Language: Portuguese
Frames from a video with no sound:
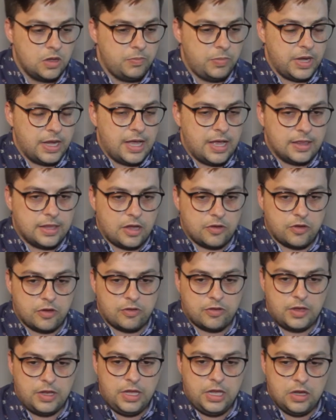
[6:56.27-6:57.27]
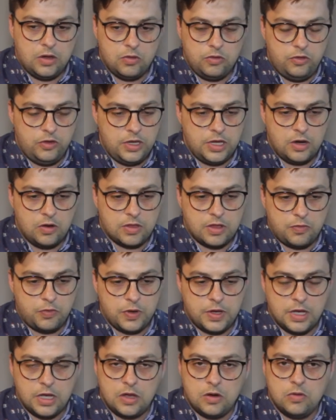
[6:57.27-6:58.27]
pegar a taxa Selic, o dinheiro está
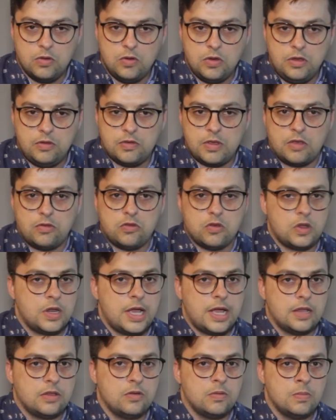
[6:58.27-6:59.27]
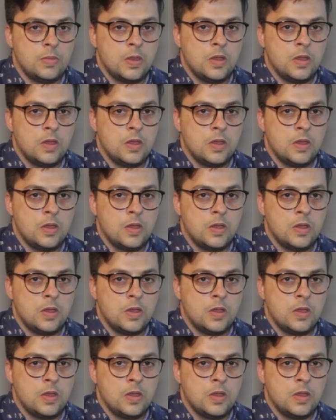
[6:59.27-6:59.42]
ficando estacionado.